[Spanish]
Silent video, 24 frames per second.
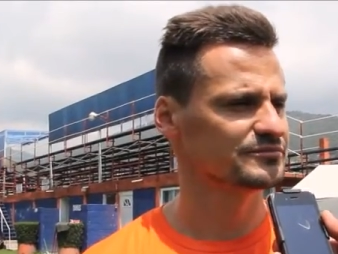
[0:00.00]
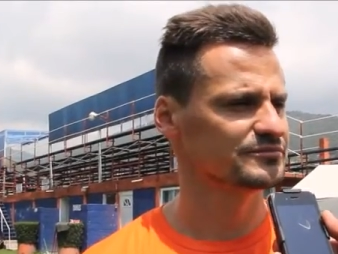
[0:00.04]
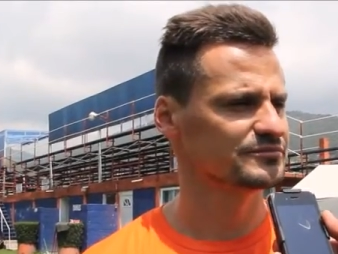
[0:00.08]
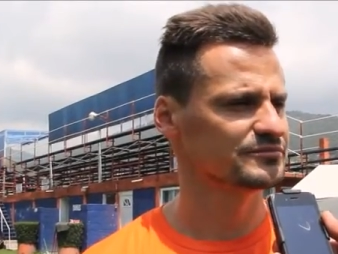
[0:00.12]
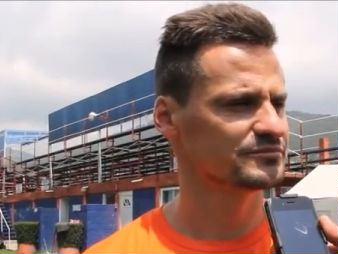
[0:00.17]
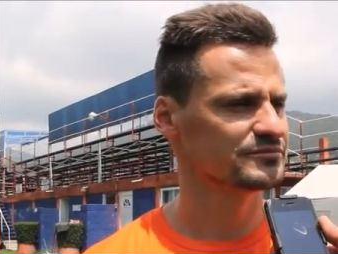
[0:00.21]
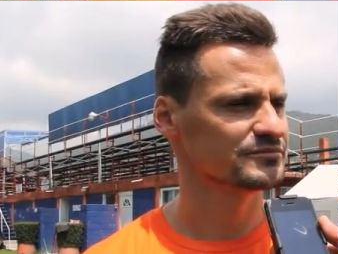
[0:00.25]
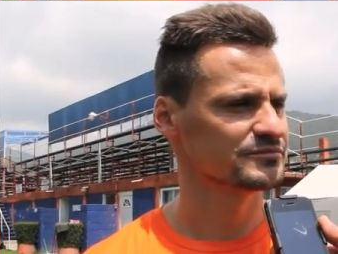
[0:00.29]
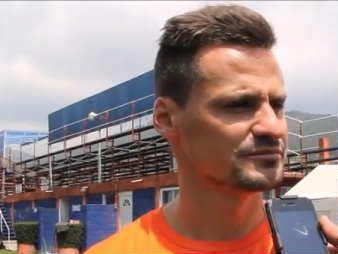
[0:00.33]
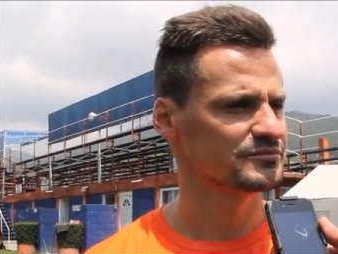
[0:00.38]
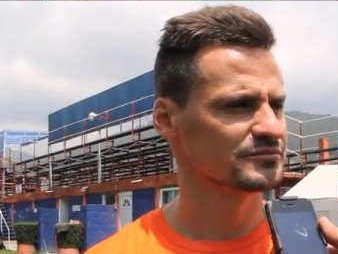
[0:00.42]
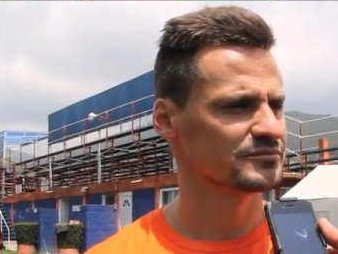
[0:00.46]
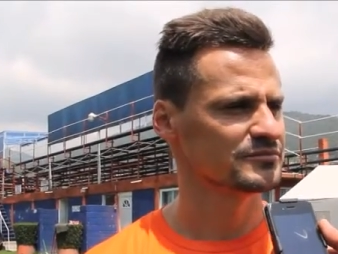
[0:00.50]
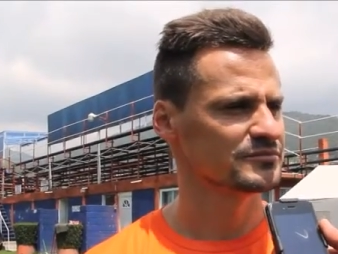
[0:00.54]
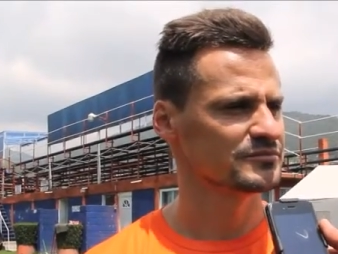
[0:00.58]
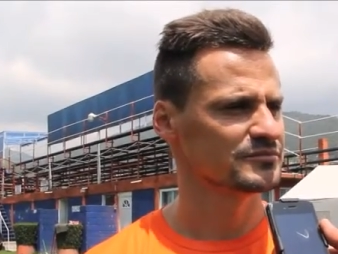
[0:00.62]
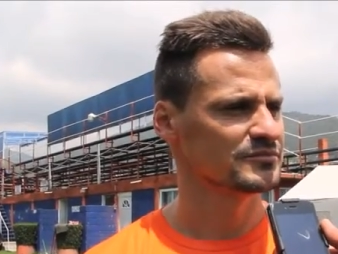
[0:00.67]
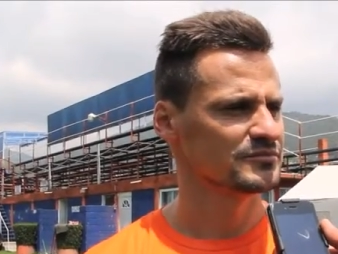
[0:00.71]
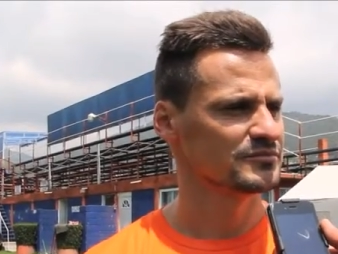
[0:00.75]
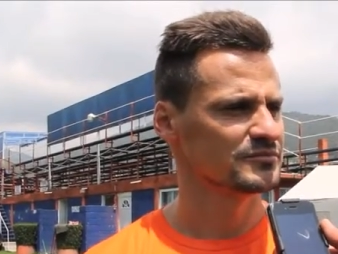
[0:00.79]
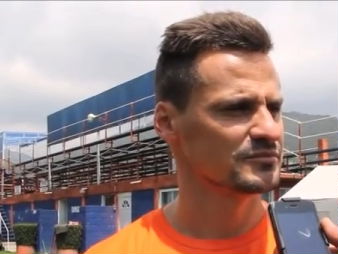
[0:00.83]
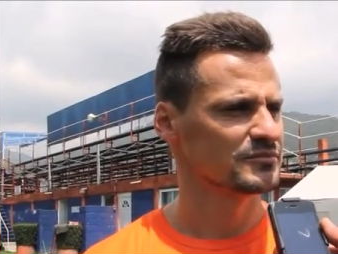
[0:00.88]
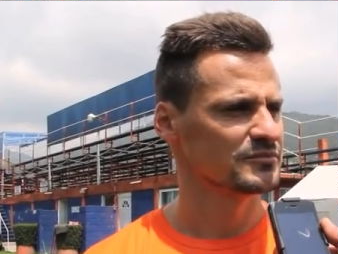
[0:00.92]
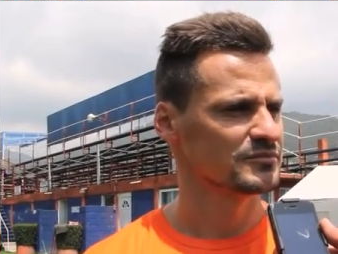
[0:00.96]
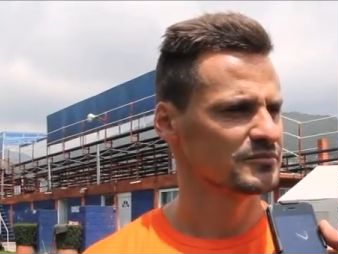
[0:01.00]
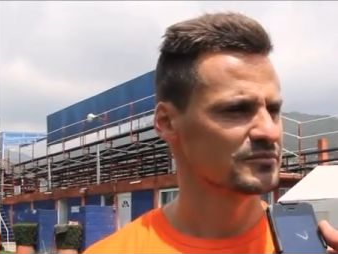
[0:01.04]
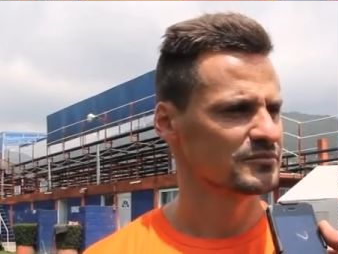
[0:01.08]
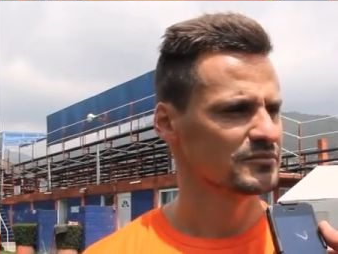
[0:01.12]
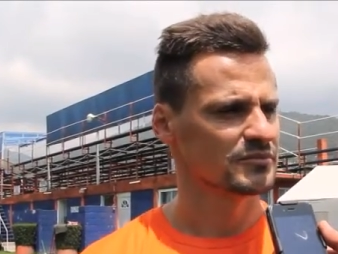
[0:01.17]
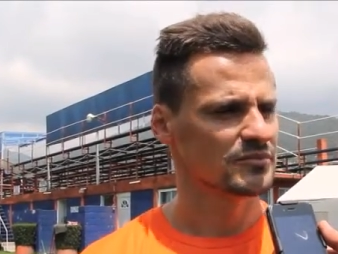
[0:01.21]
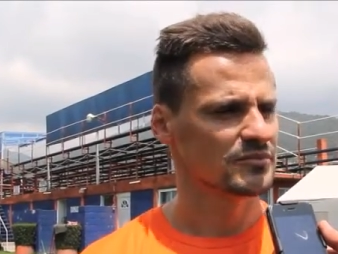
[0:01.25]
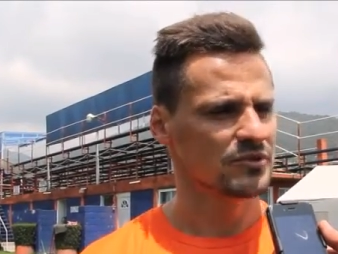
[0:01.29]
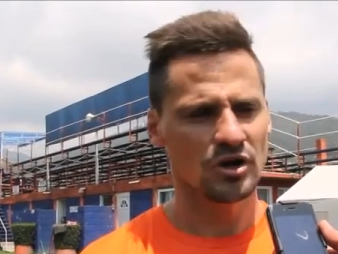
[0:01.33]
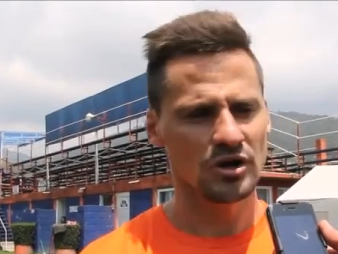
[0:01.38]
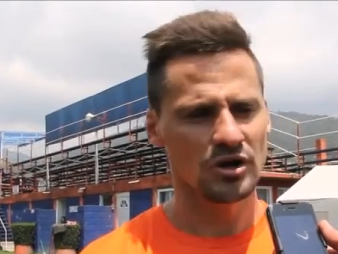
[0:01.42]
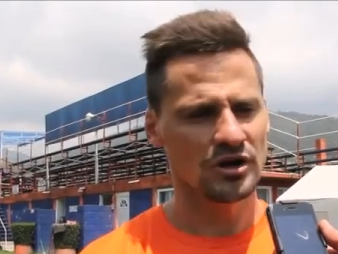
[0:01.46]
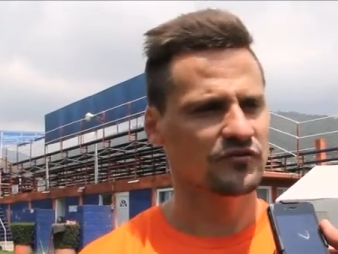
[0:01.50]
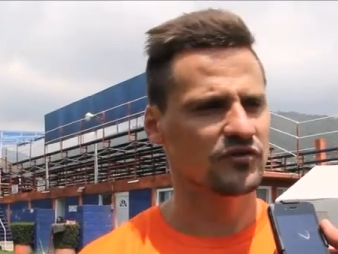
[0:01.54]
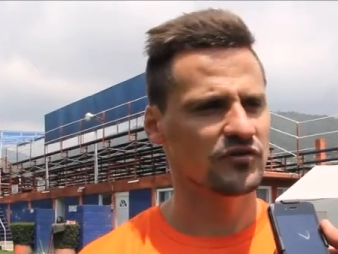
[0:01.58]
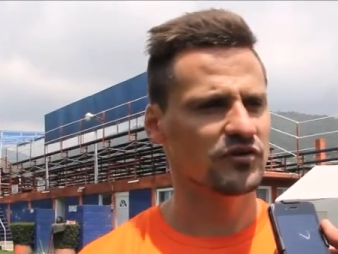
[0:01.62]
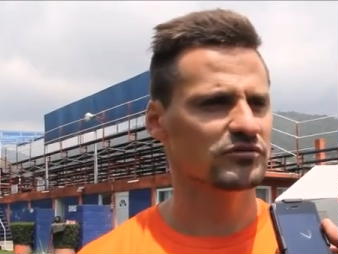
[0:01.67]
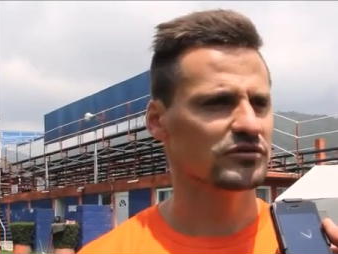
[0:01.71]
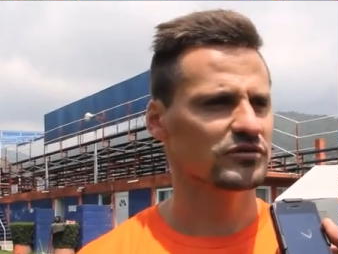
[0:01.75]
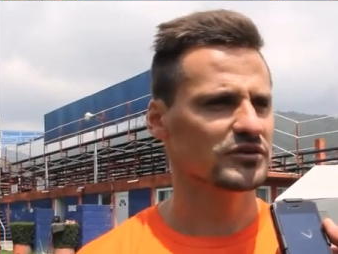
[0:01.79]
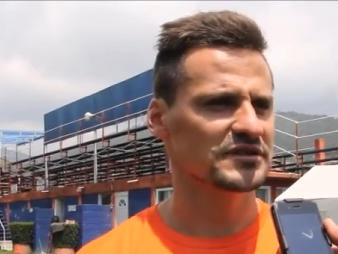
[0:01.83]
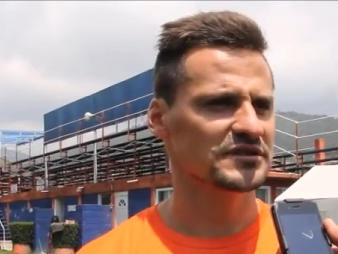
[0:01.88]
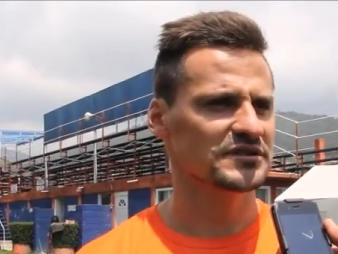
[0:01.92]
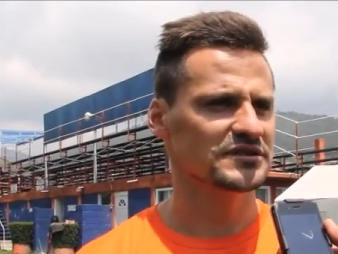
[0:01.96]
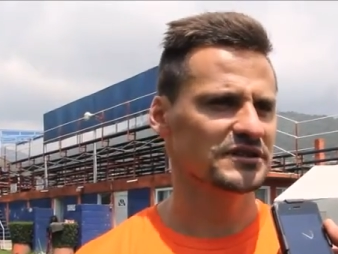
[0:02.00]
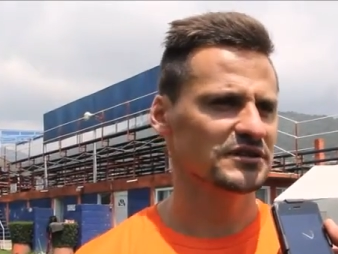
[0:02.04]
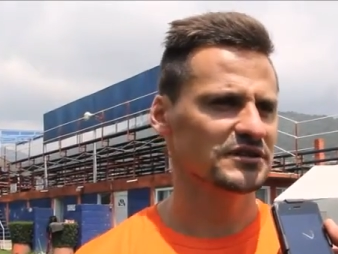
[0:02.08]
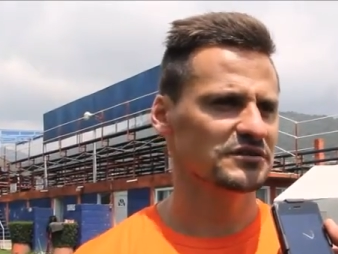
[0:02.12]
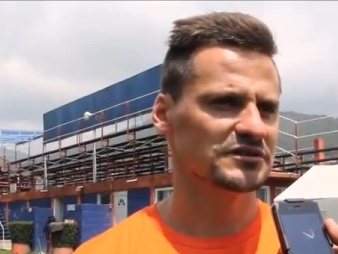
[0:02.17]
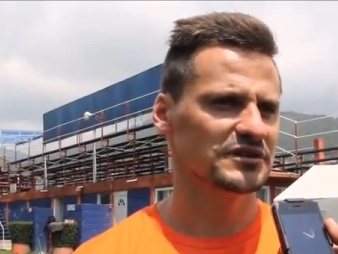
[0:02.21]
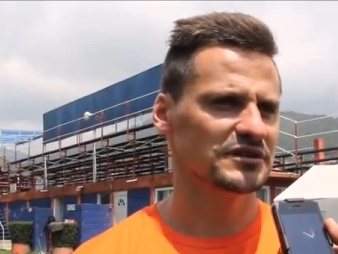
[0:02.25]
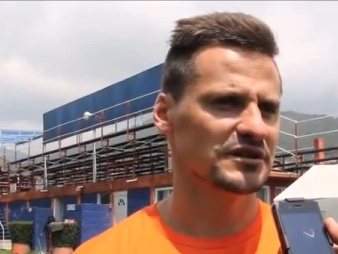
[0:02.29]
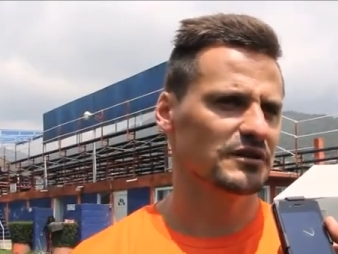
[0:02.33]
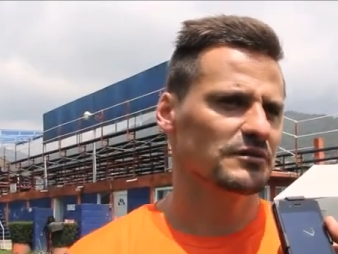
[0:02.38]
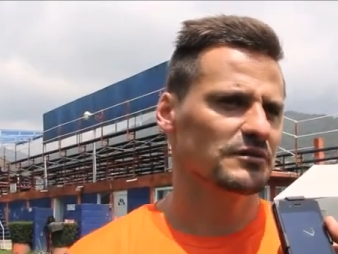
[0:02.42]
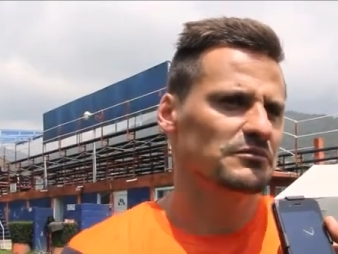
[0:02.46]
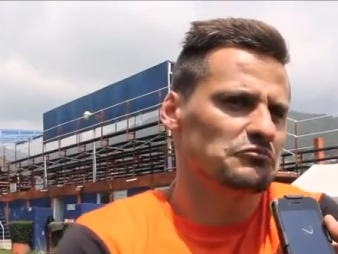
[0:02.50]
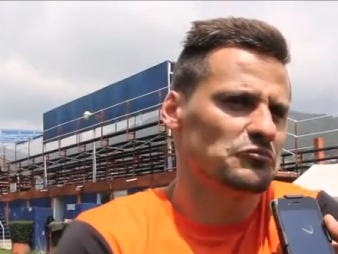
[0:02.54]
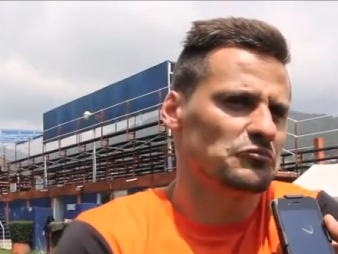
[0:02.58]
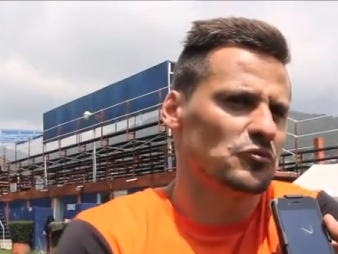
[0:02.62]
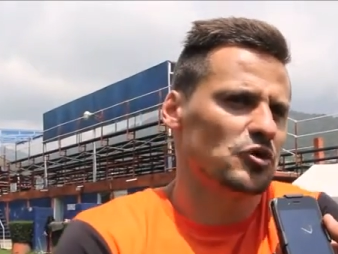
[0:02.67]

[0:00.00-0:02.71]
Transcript: ¿Y el esfuerzo es constante? No, el esfuerzo es así, o sea,